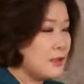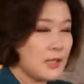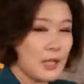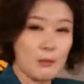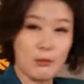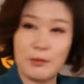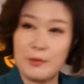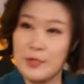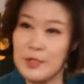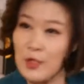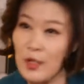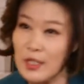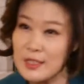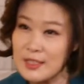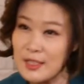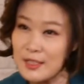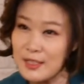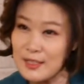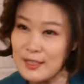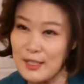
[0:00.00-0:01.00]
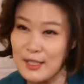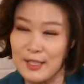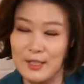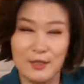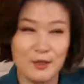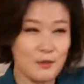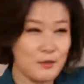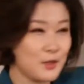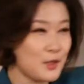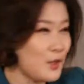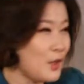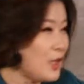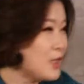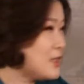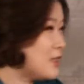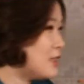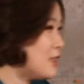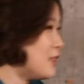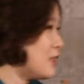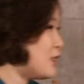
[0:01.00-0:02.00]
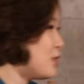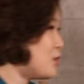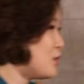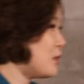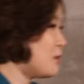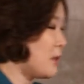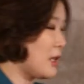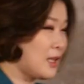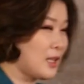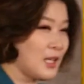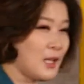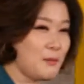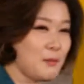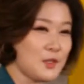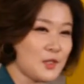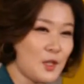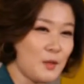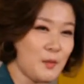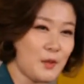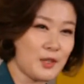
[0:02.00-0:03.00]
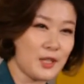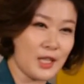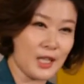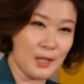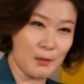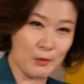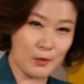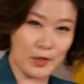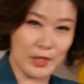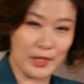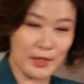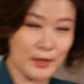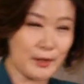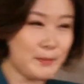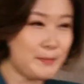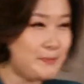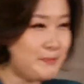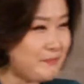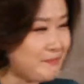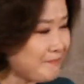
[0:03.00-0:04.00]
대부분이 여학생들이에요. 우리 여학생들의 기준에 맞게 한번 설명을 내가 해볼게요.